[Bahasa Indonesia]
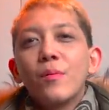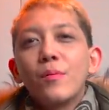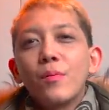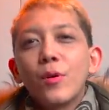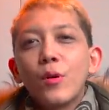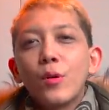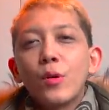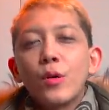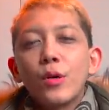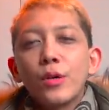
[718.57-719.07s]

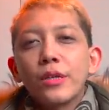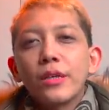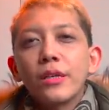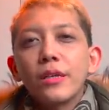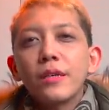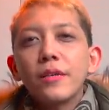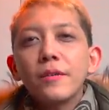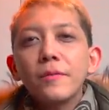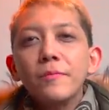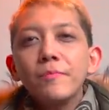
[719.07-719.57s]

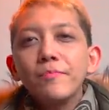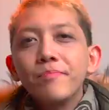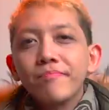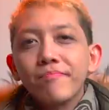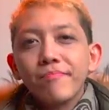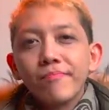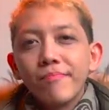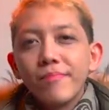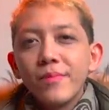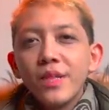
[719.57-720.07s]
Pokoknya
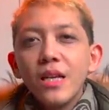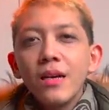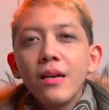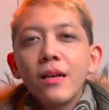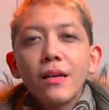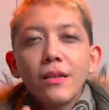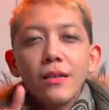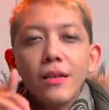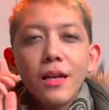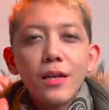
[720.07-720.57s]

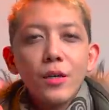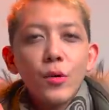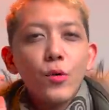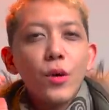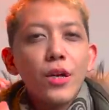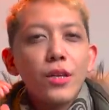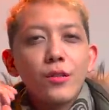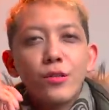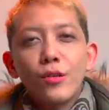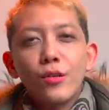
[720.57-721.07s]

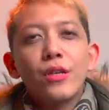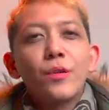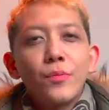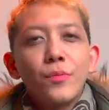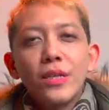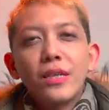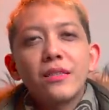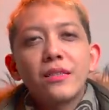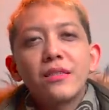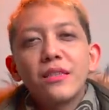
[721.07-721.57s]
rayuan lo yang
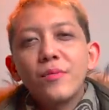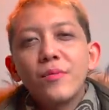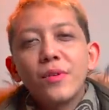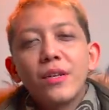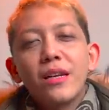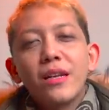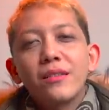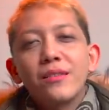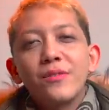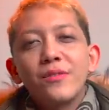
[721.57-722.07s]
bikin tim
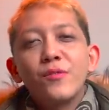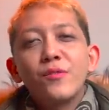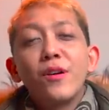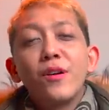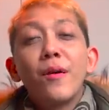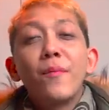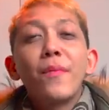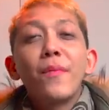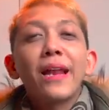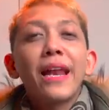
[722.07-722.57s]
kreatif
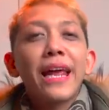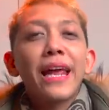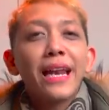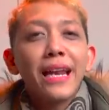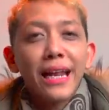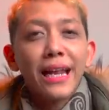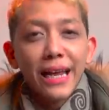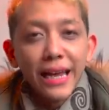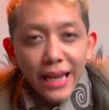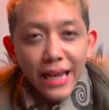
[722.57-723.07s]
gue
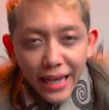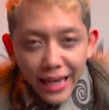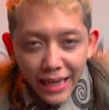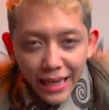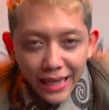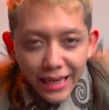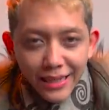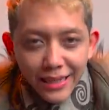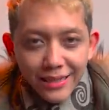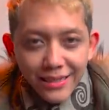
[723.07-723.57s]
meleleh
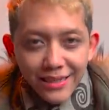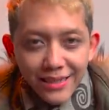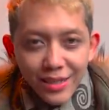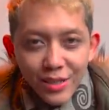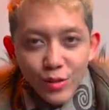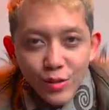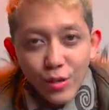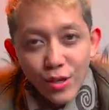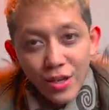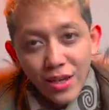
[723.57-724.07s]

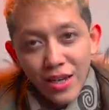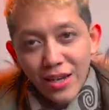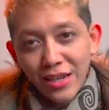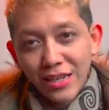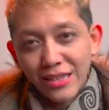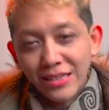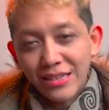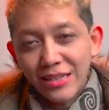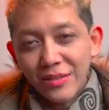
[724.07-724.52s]
itu yang akan